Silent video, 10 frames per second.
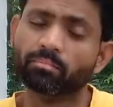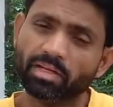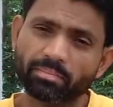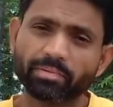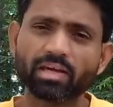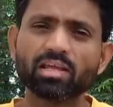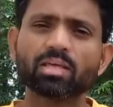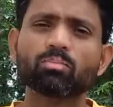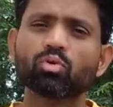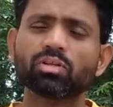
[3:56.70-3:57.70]
मैंने पहले
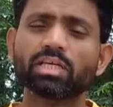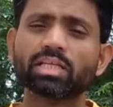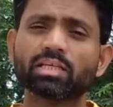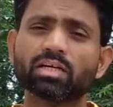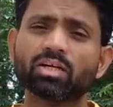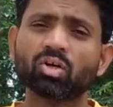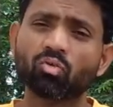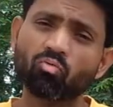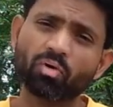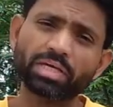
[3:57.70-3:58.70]
ही बोल दिया था
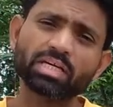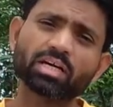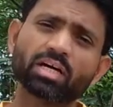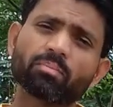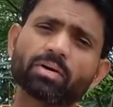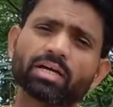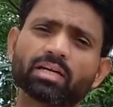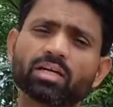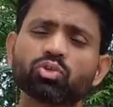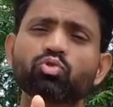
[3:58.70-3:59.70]
वही कर
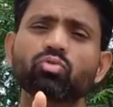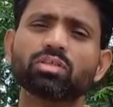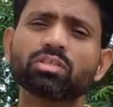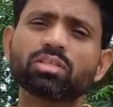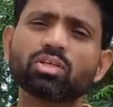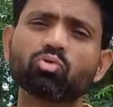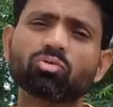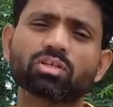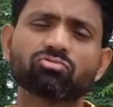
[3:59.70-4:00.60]
पाएगा जो इंद्रियों का